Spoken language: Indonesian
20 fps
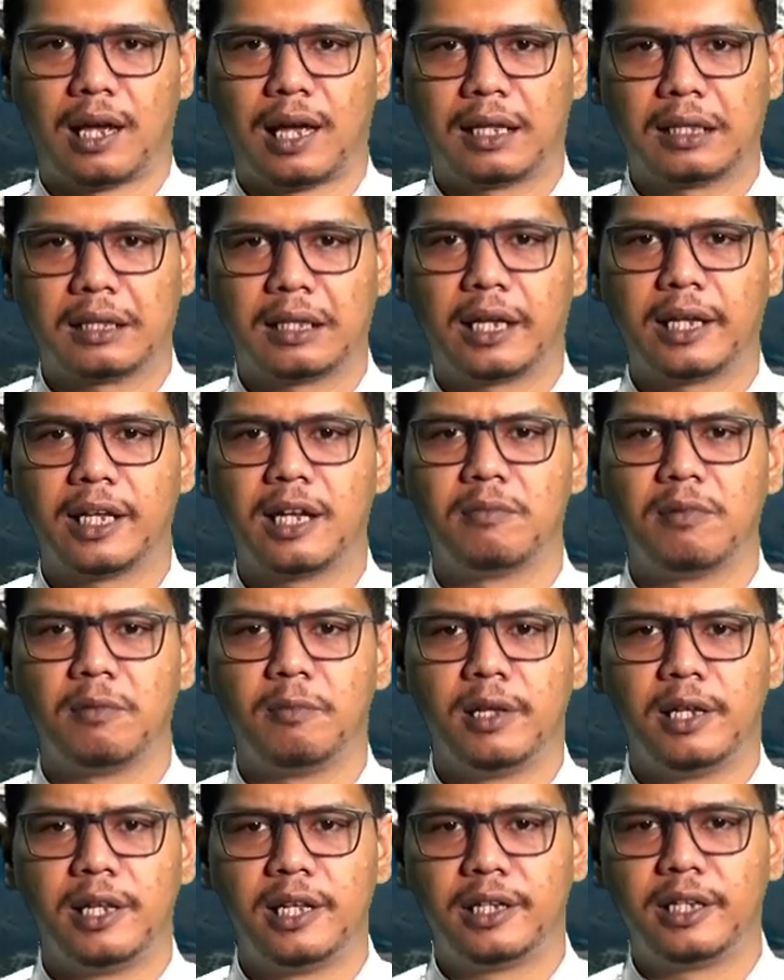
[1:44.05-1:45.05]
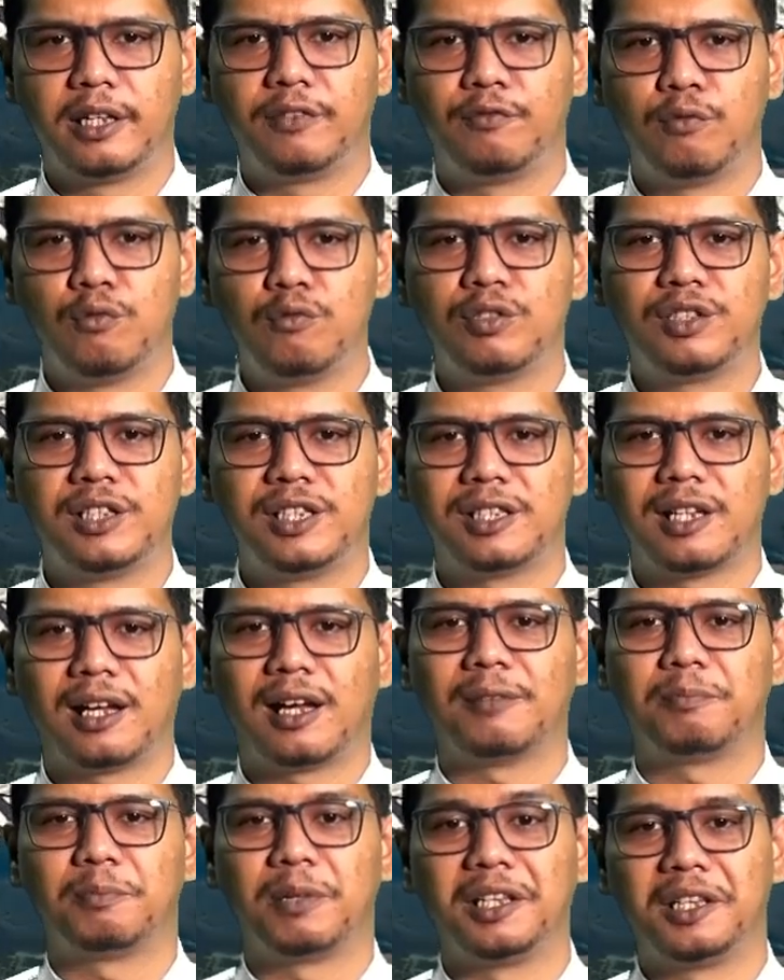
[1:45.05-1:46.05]
kata yang memiliki fungsi
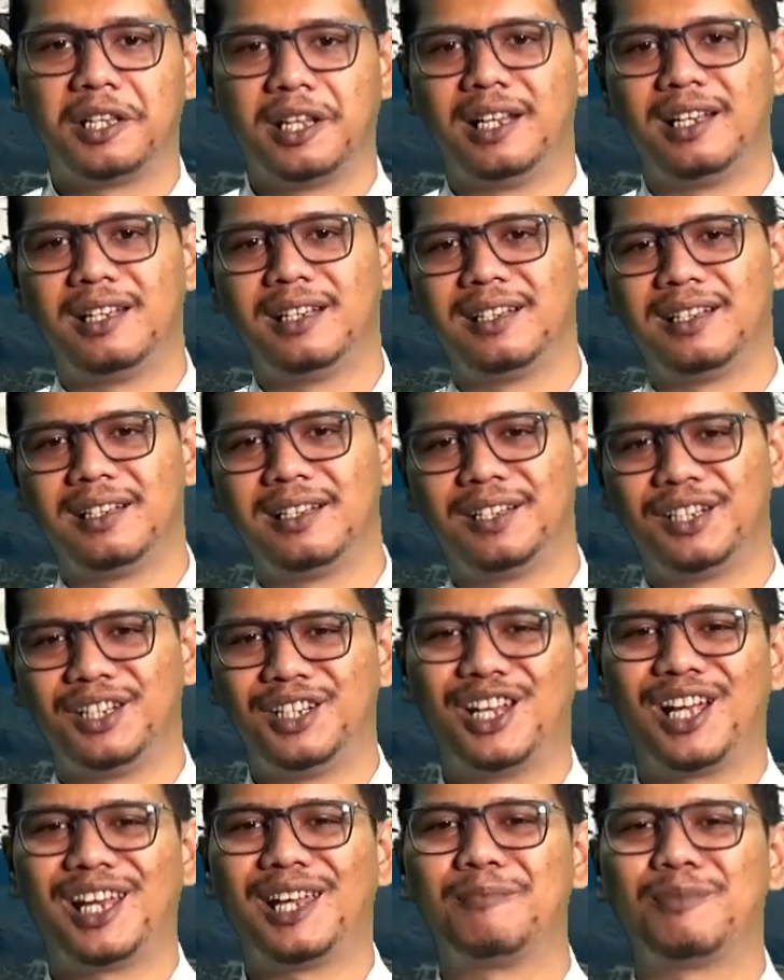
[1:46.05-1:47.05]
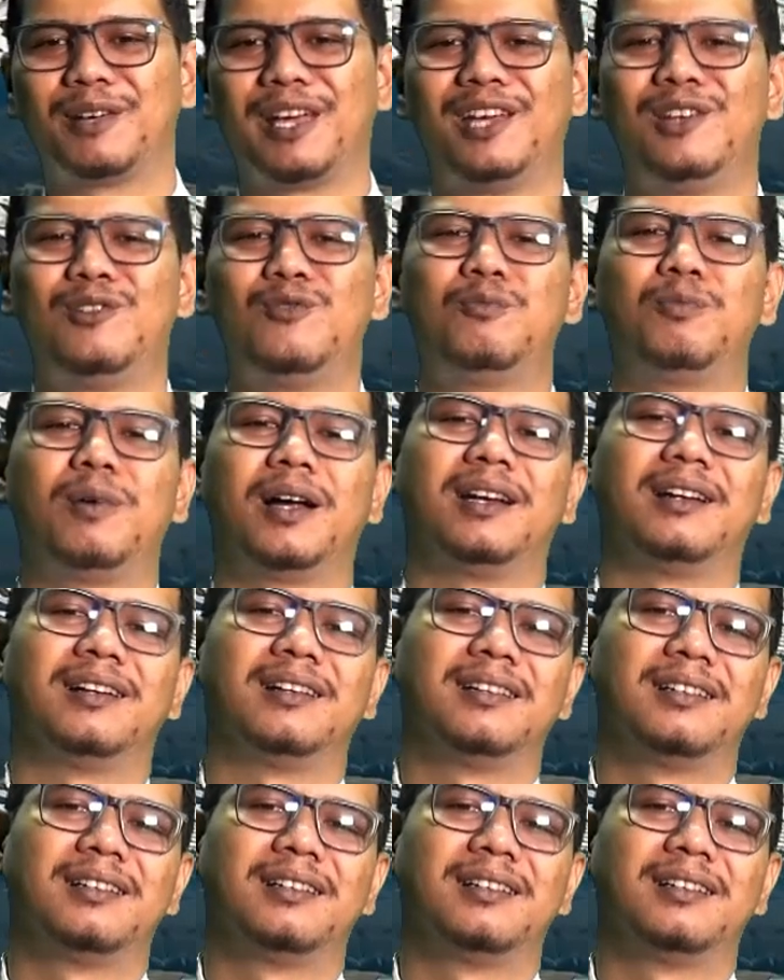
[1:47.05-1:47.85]
sangat penting di dalam kehidupan.